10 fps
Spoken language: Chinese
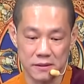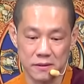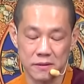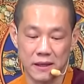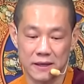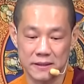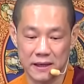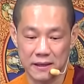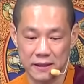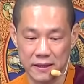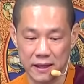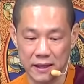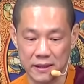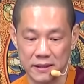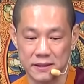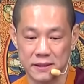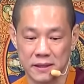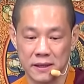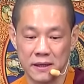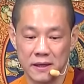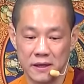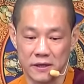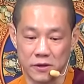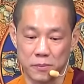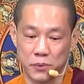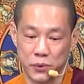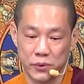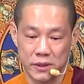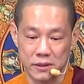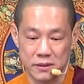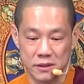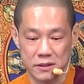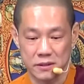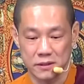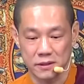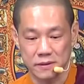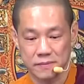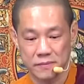就是说他的家人呢，他有不孕的情形。